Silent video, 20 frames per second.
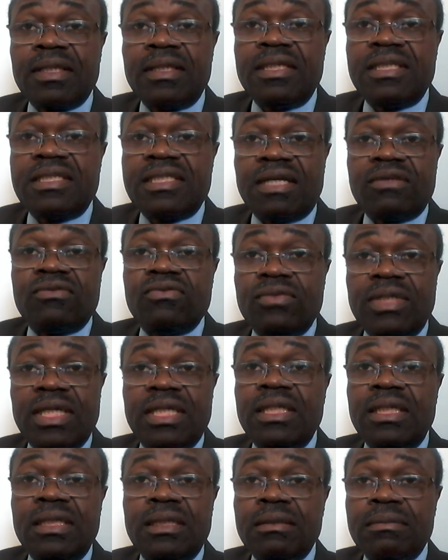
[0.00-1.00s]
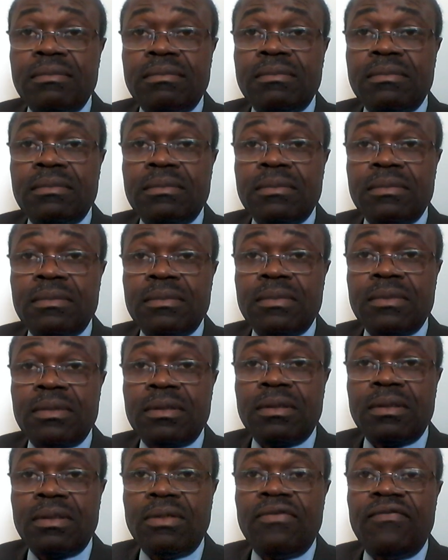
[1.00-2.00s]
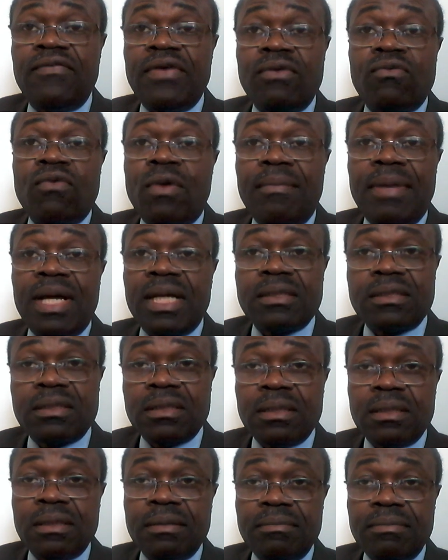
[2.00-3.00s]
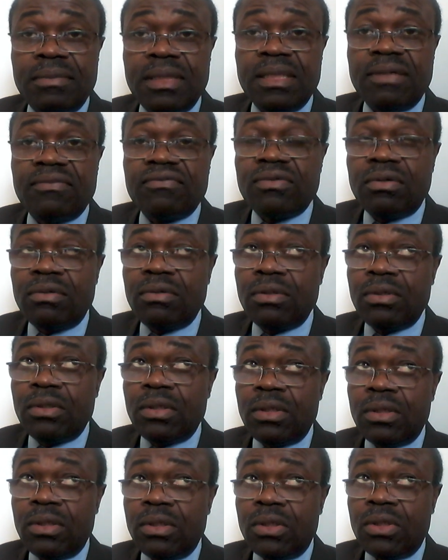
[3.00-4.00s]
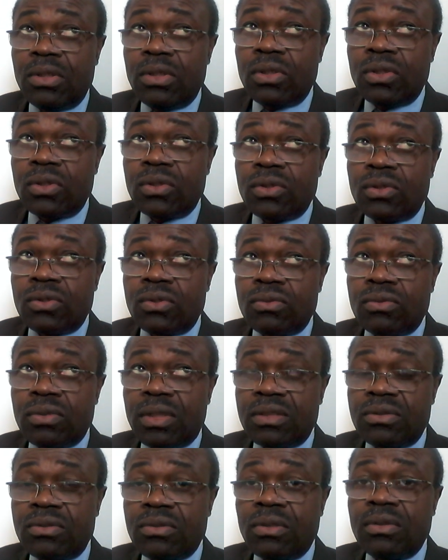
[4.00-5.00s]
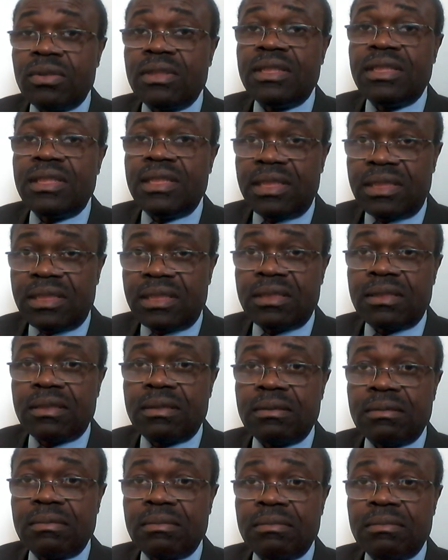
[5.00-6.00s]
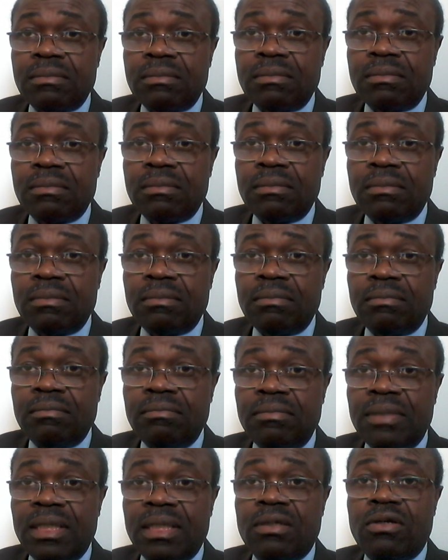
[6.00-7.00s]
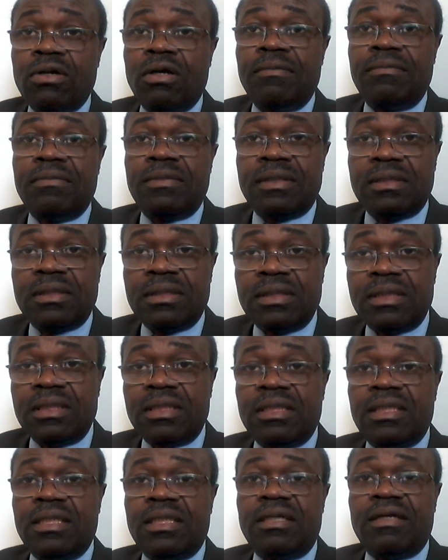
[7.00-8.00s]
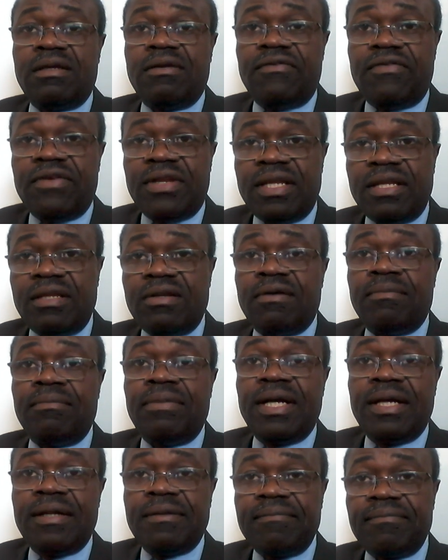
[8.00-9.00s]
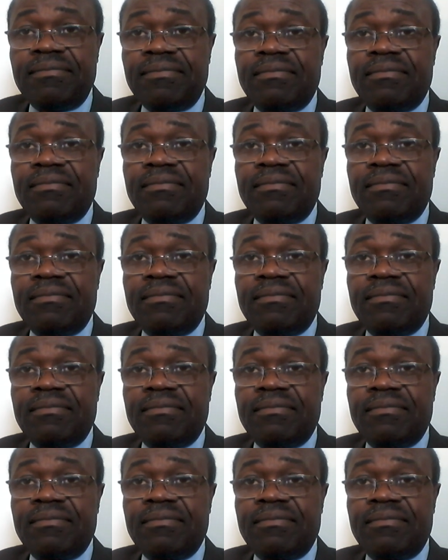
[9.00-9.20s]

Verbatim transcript: de Sassou Denis, le 23 mars 1970. Mais comme il venait d'en bas,